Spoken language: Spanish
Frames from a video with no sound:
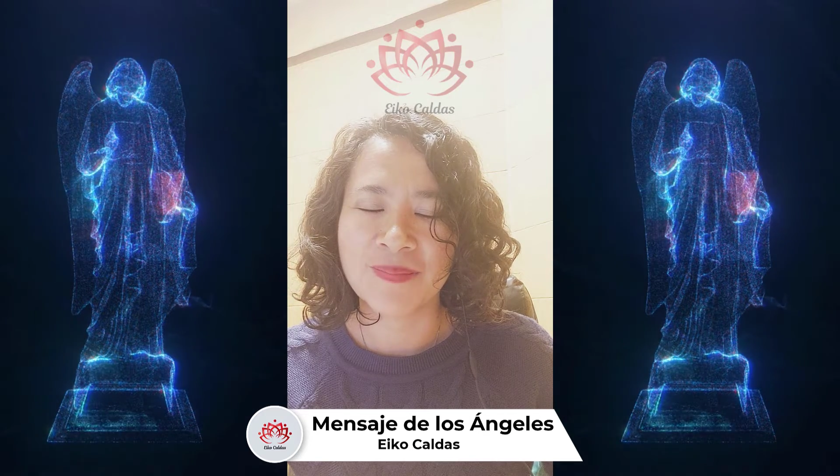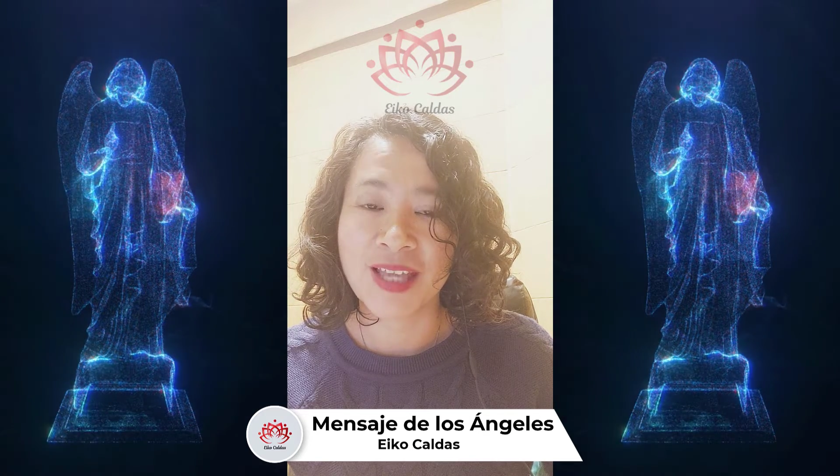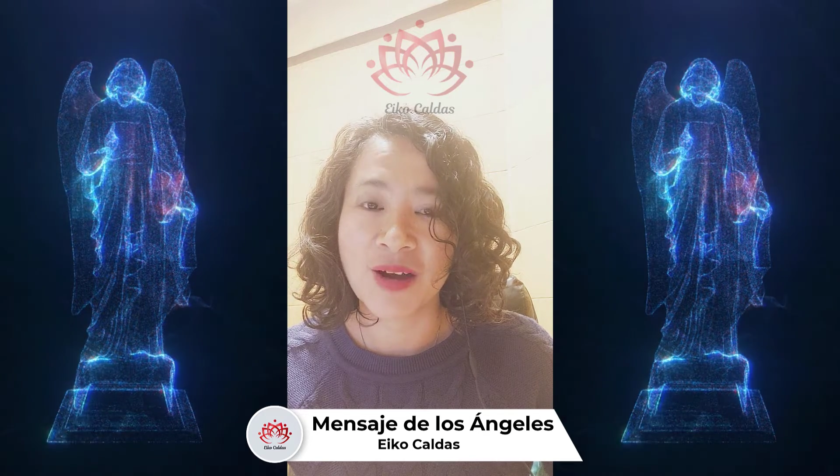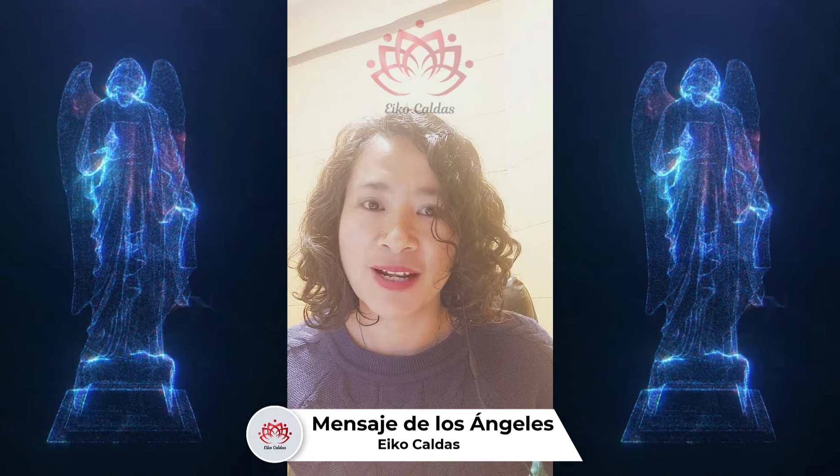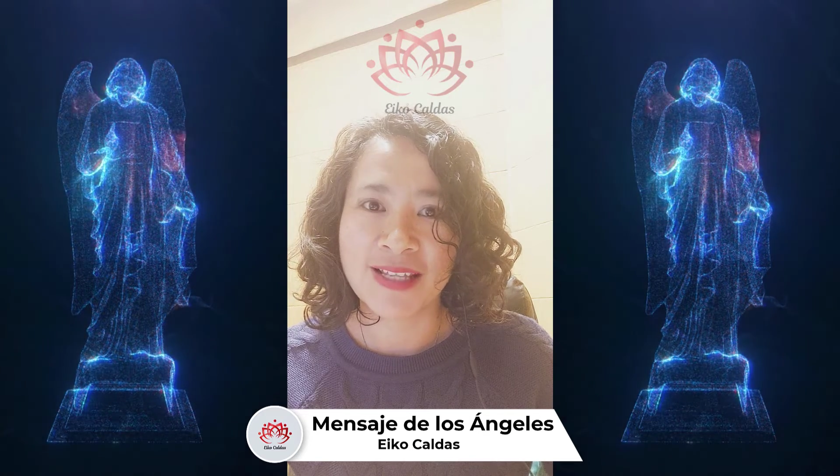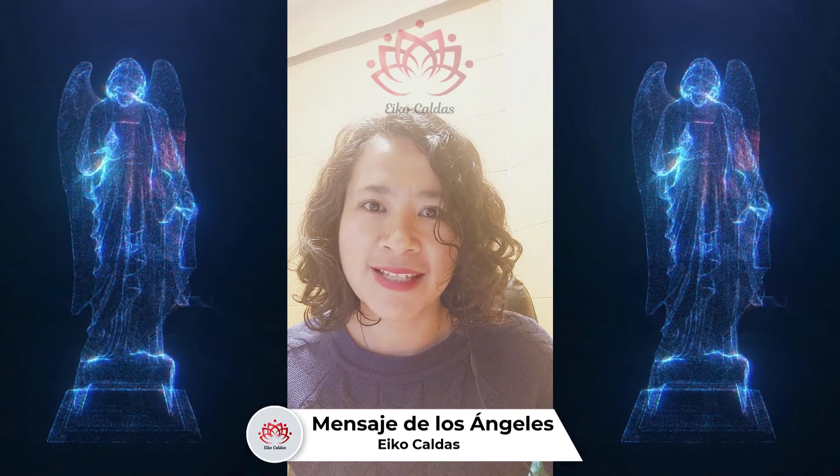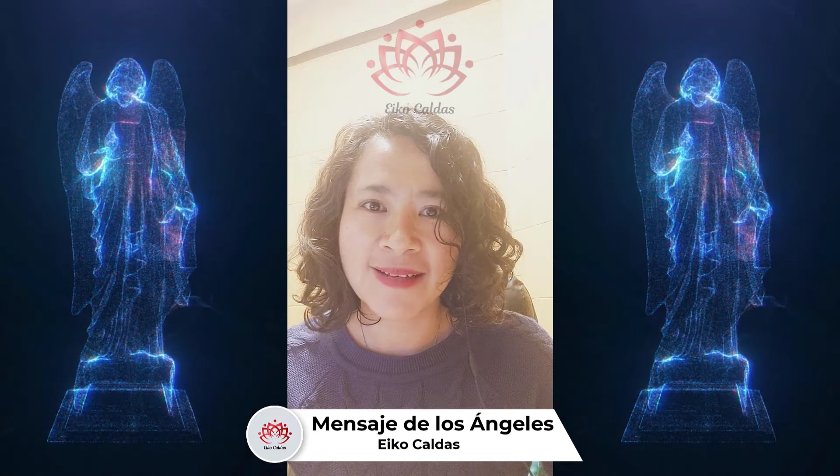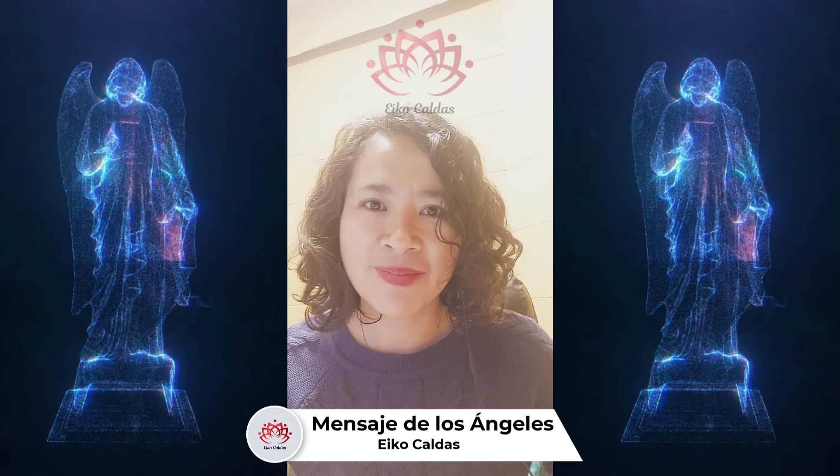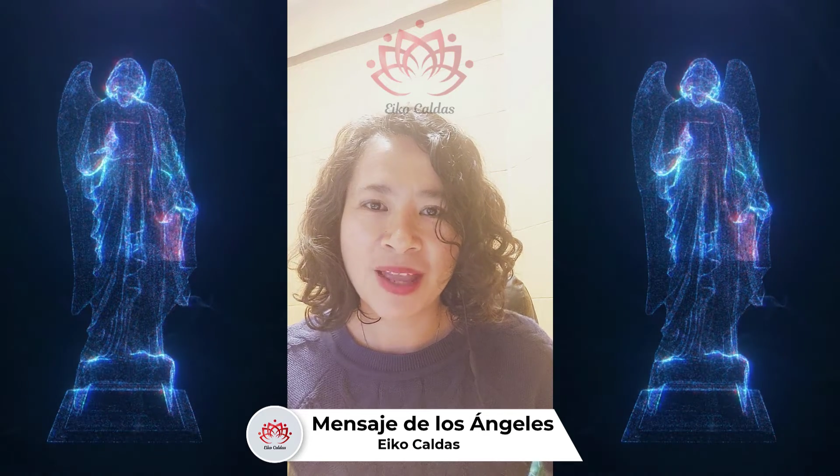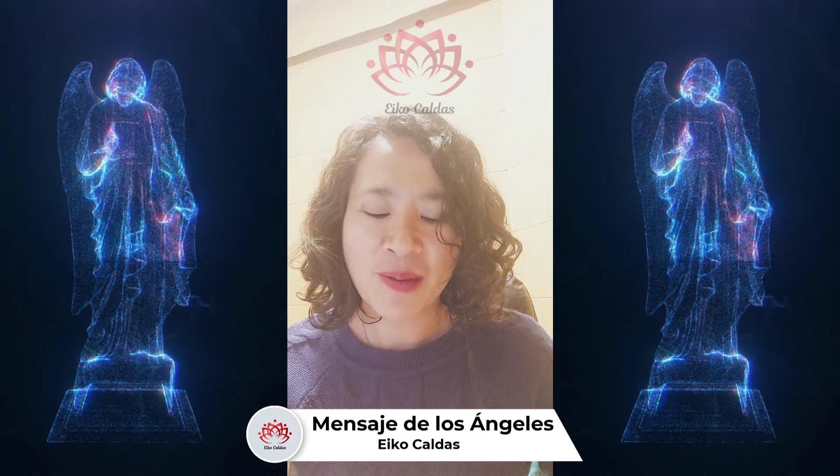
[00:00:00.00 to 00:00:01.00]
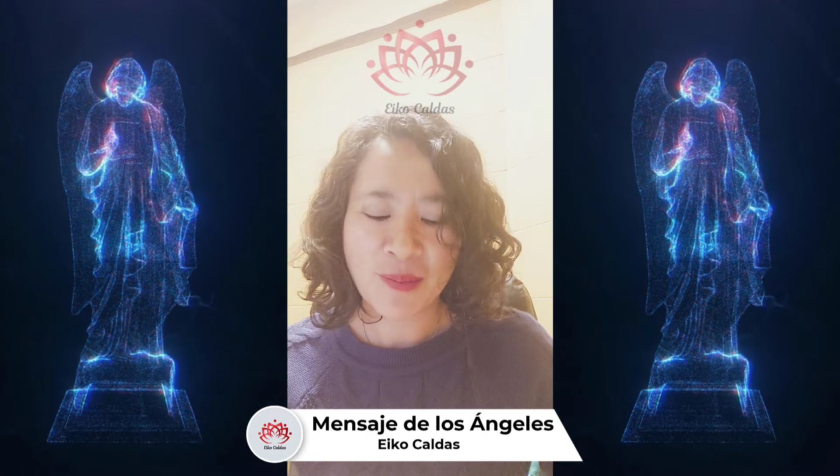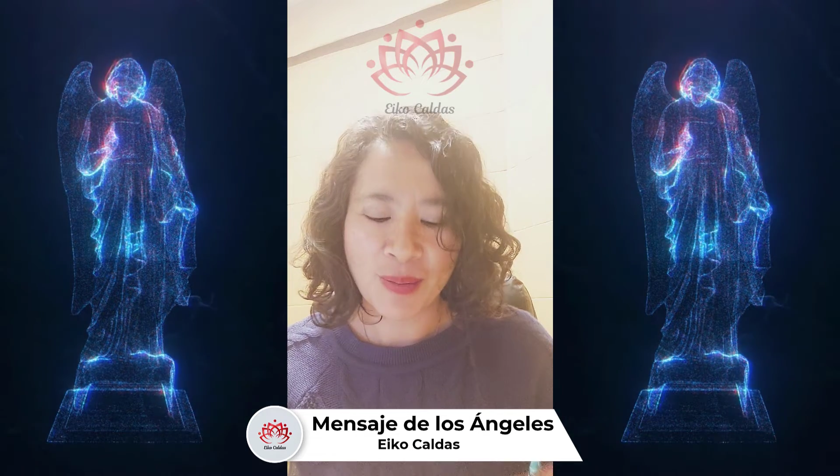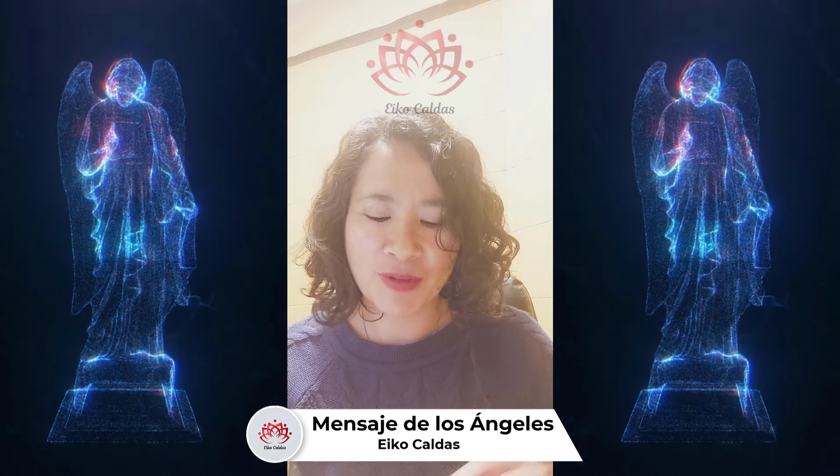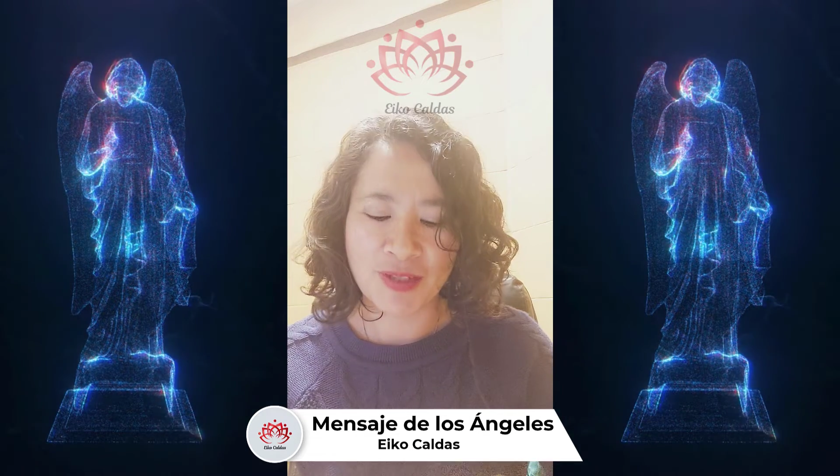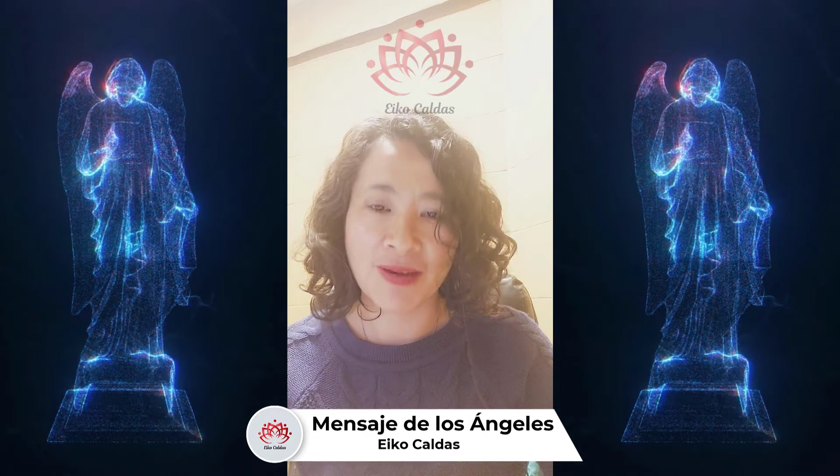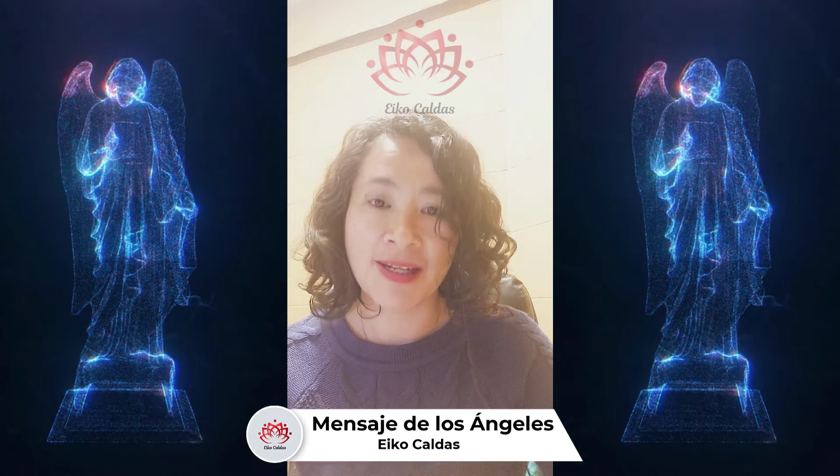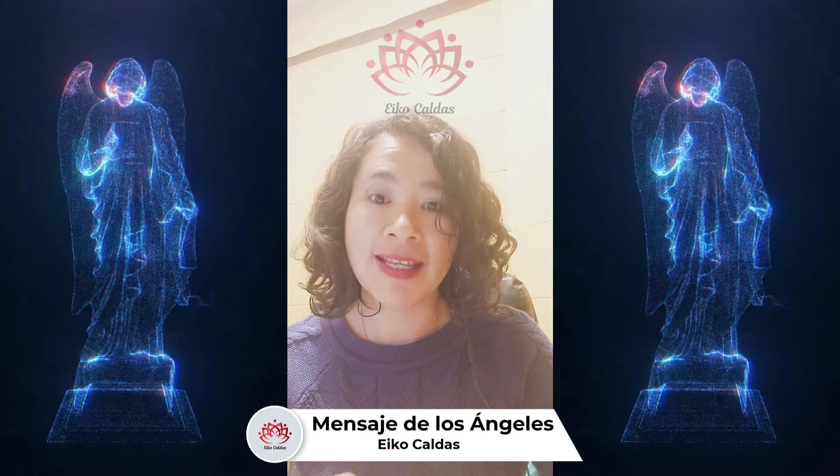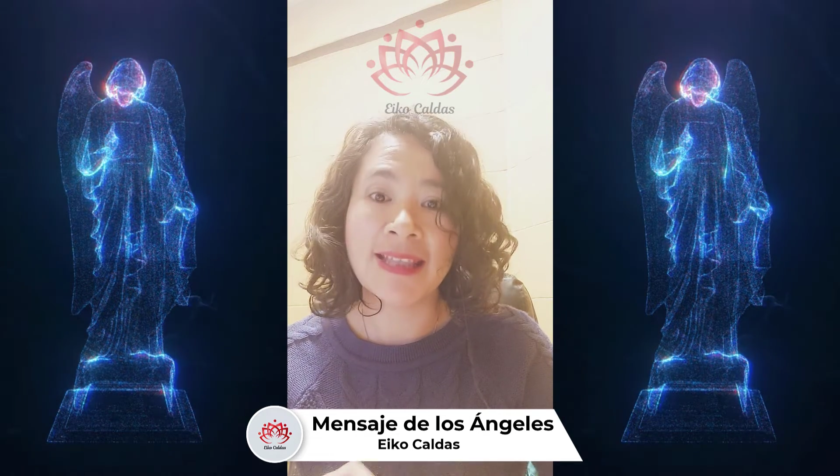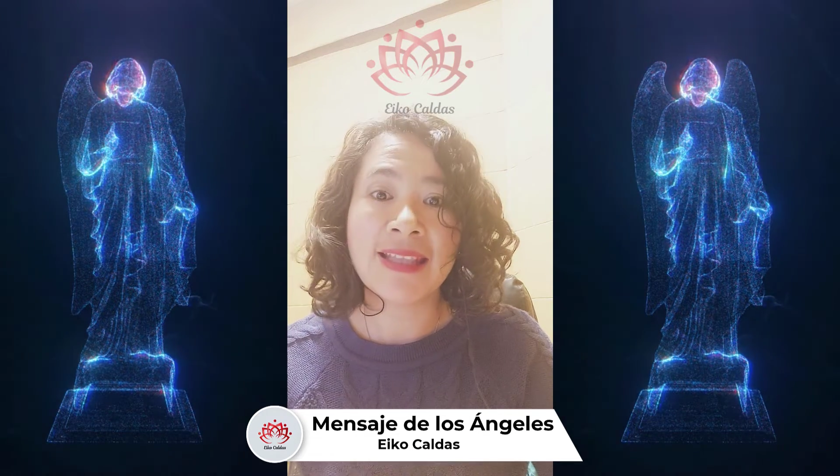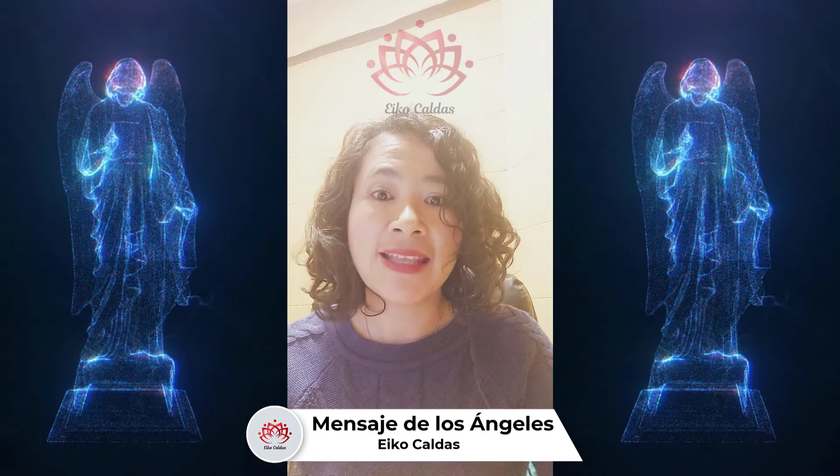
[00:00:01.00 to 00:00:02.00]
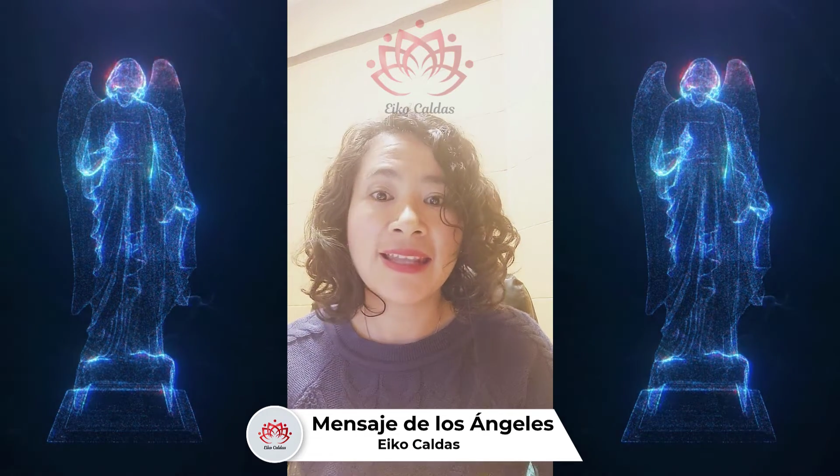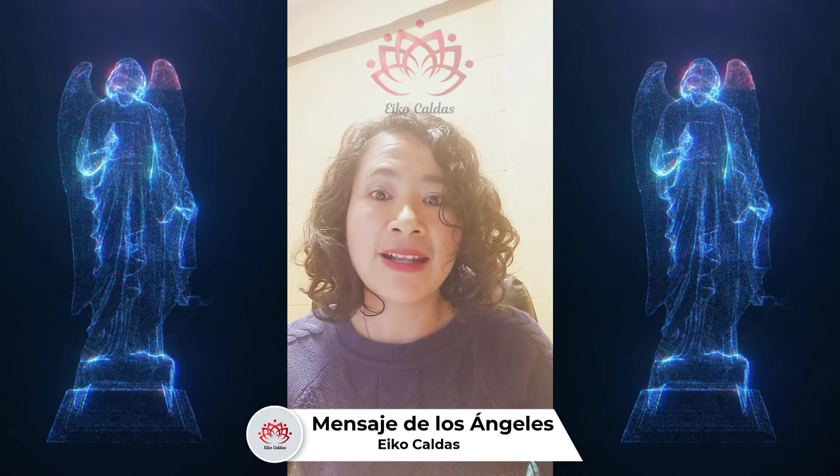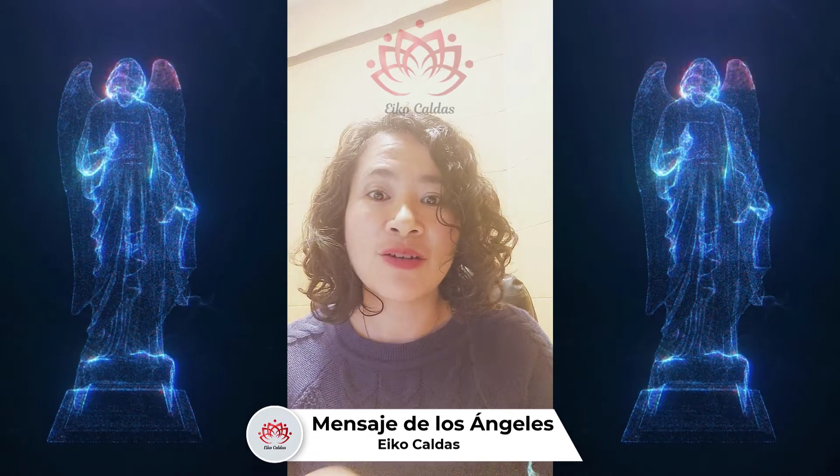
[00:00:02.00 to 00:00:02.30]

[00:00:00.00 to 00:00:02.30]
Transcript: Y ahora sí, vamos a ver qué tienen